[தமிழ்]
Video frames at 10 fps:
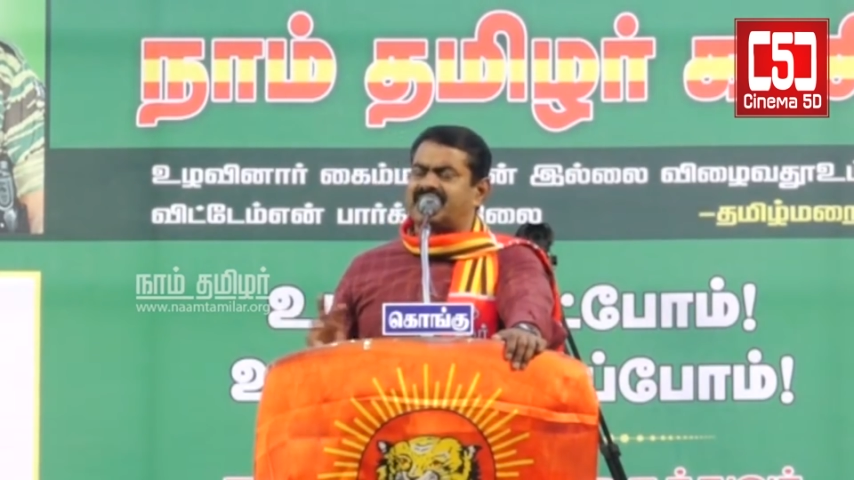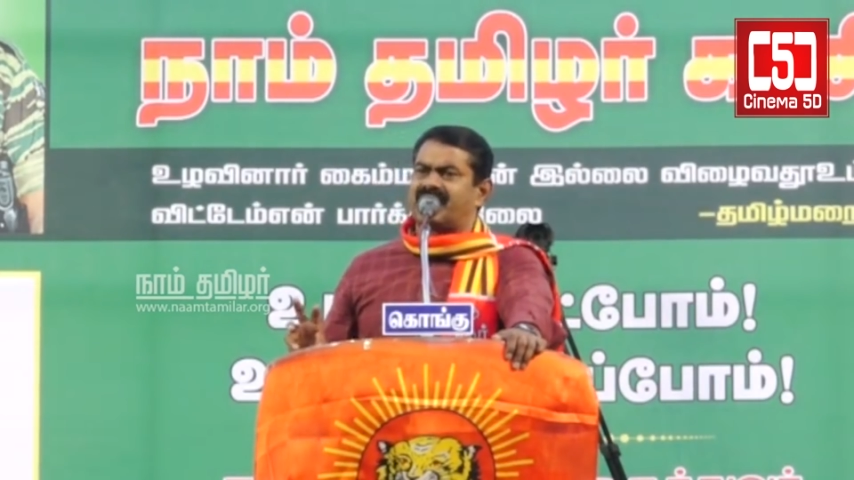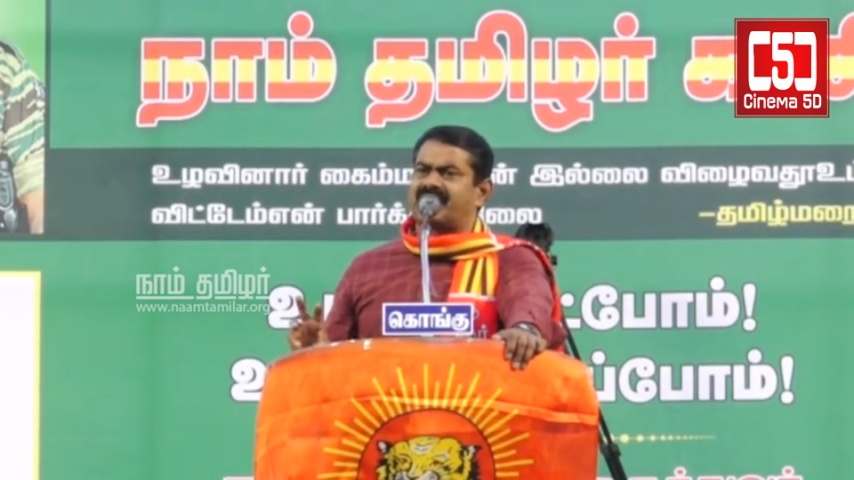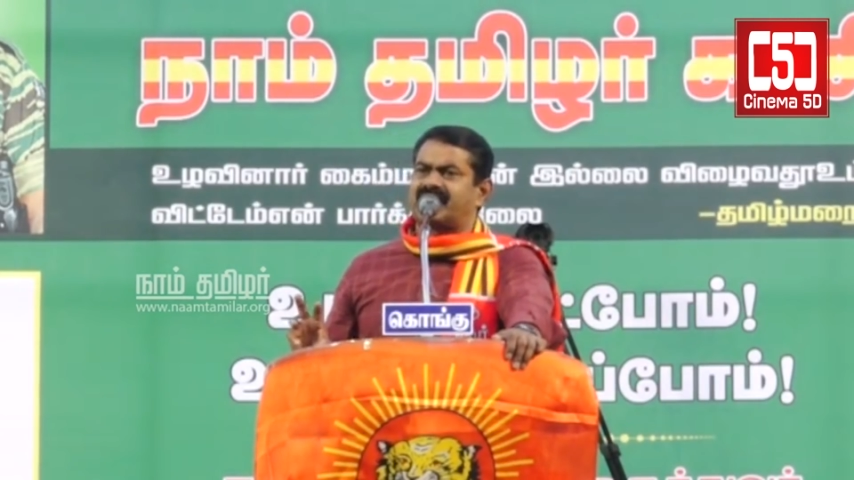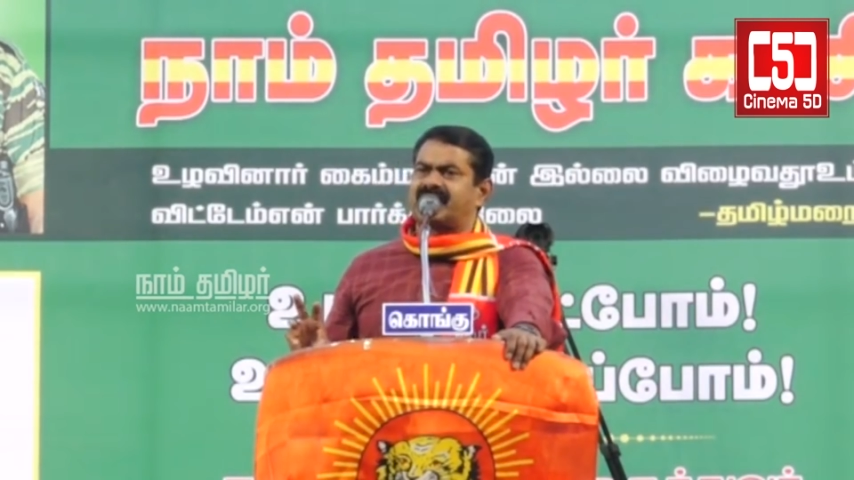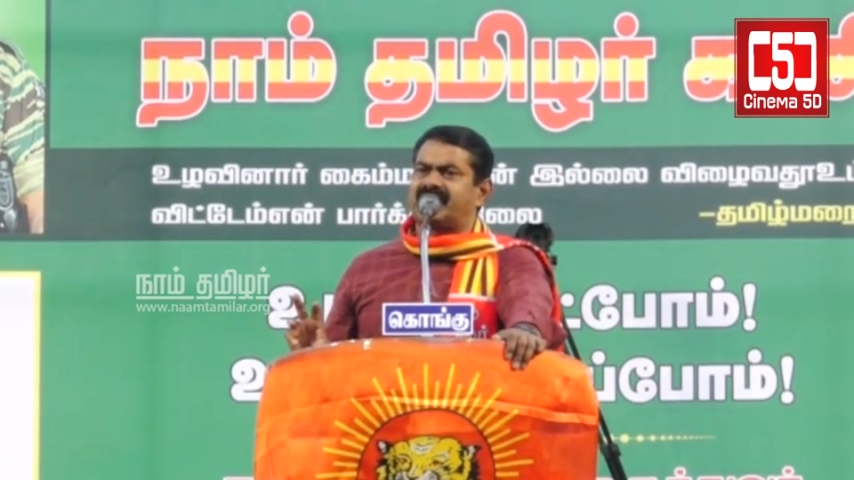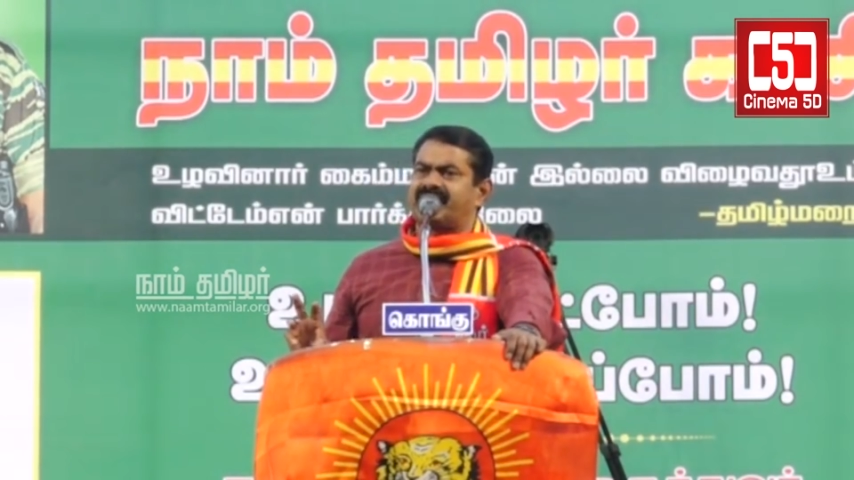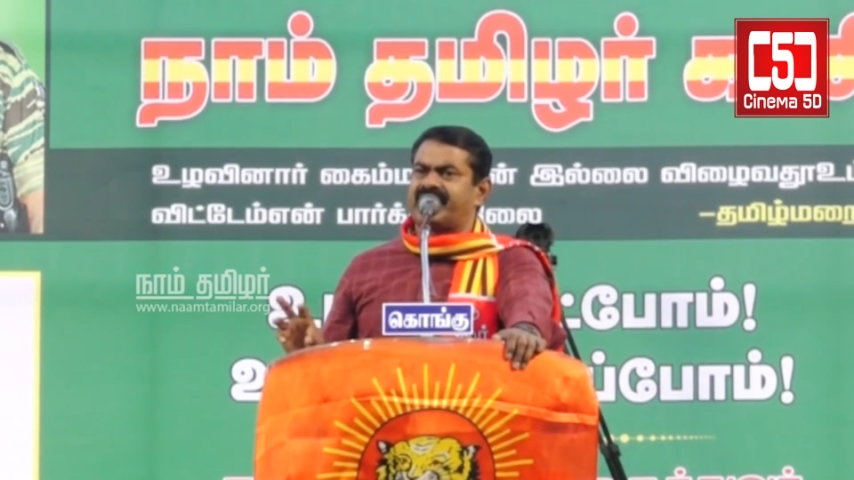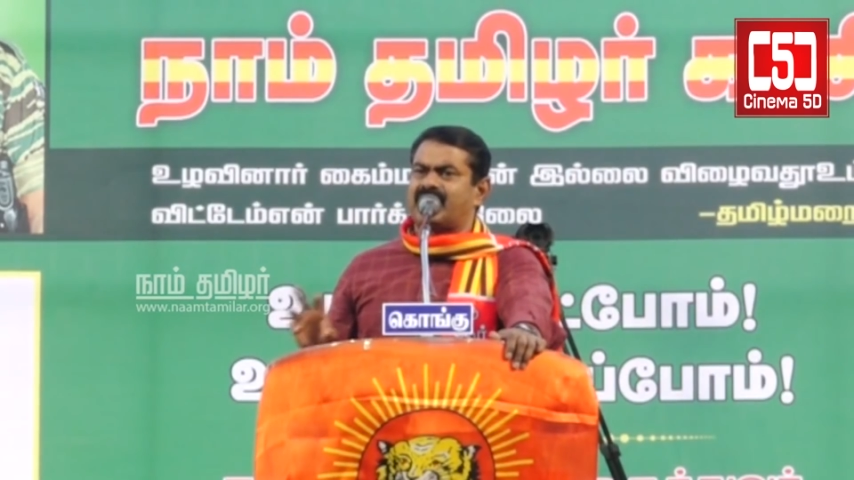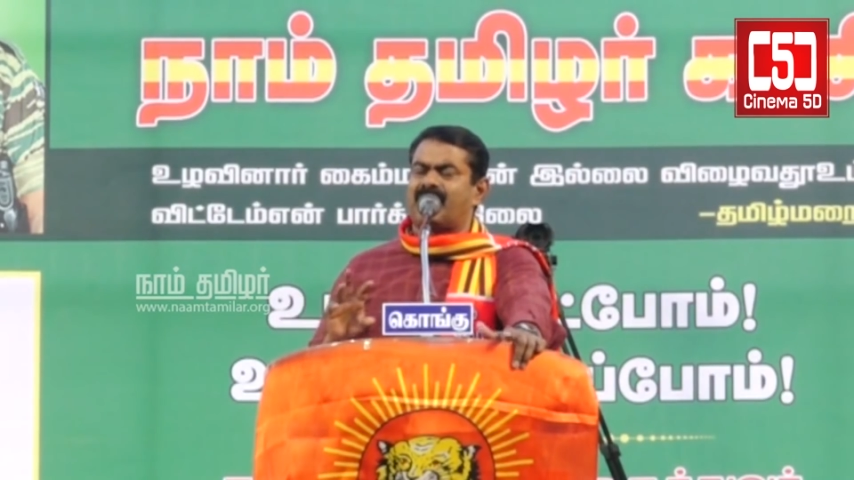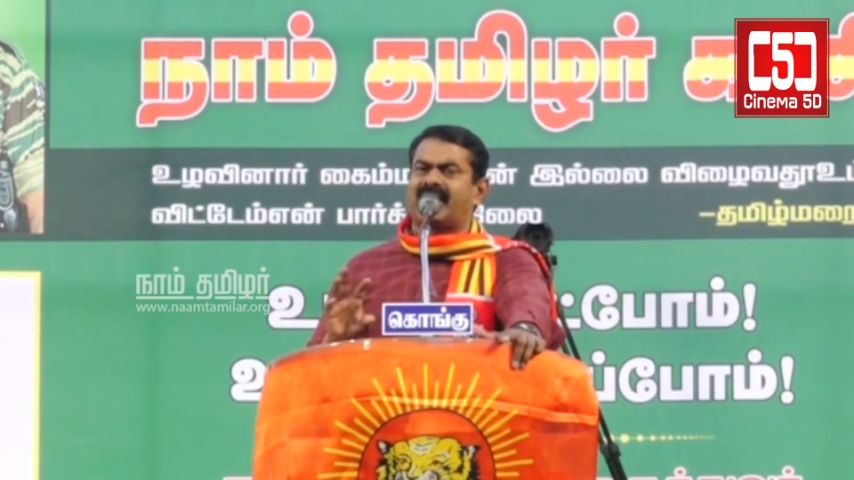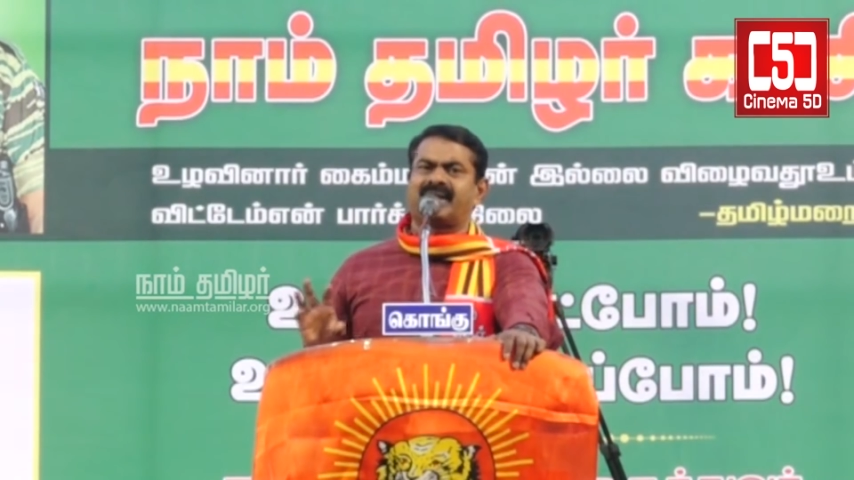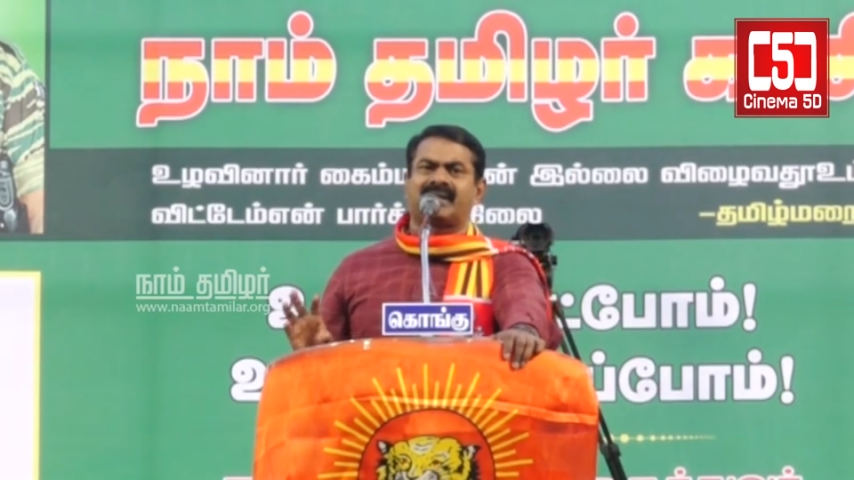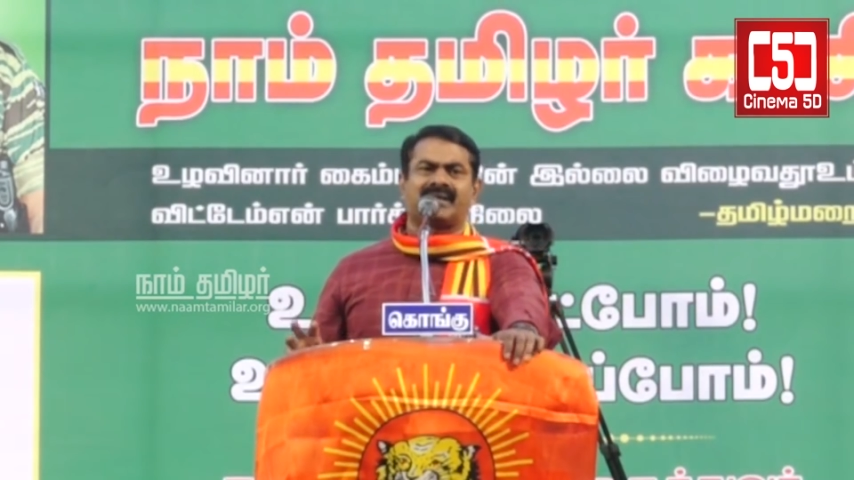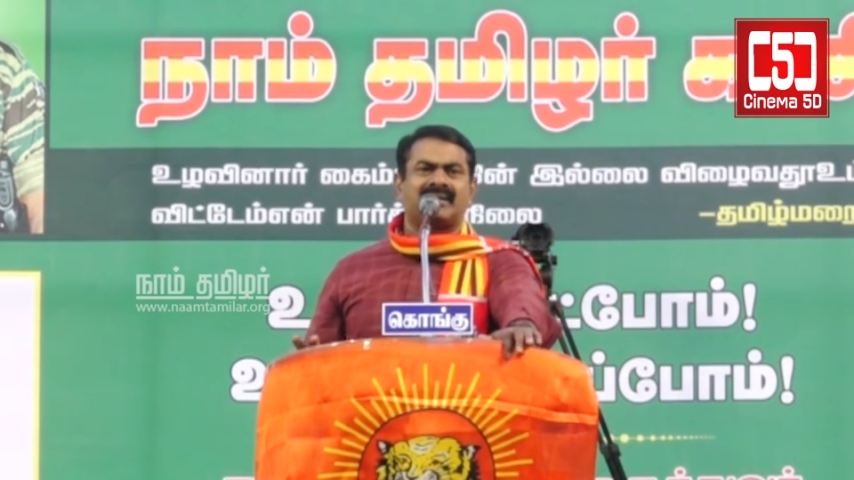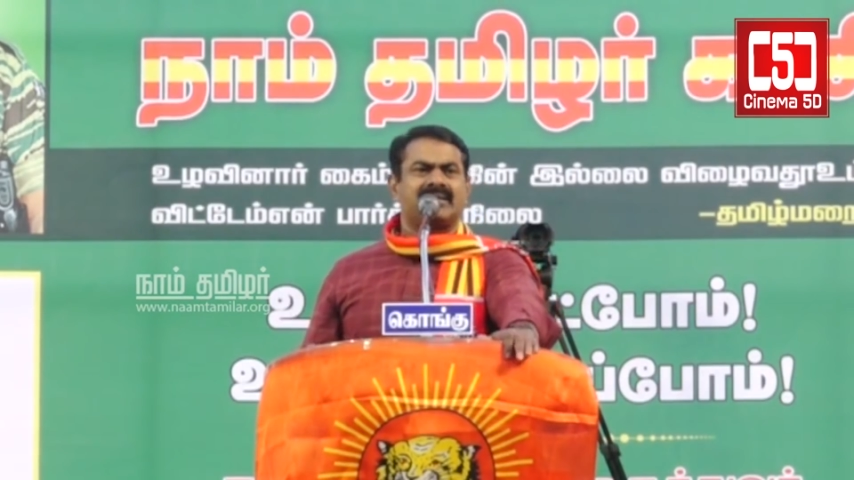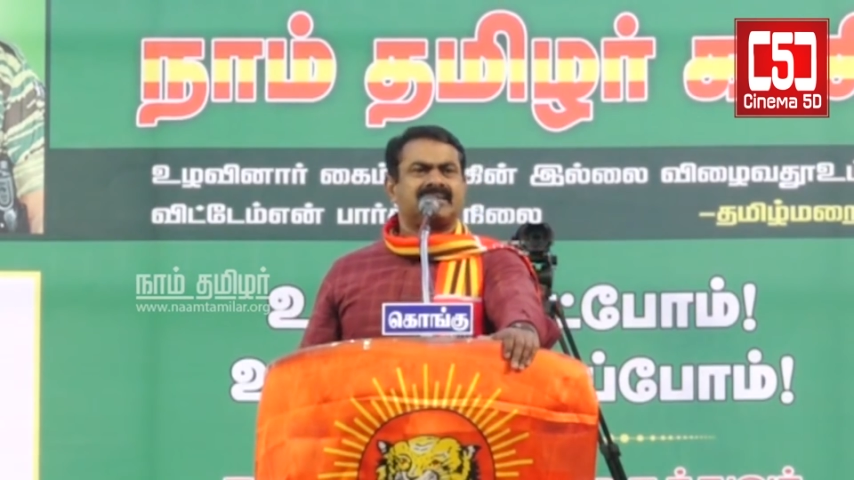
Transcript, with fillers: ஜனதாவிற்கு வேறுபாடு என்ன